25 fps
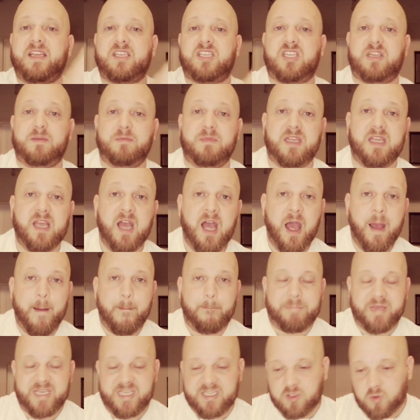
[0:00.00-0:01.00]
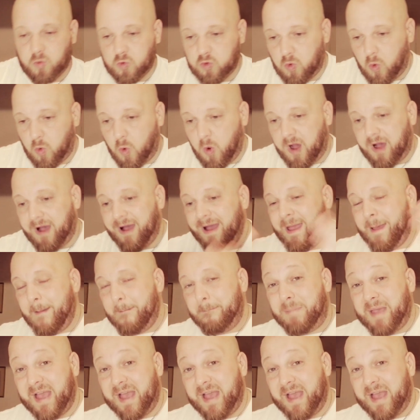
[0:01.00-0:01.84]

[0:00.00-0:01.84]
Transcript: Hakimi, piston droit.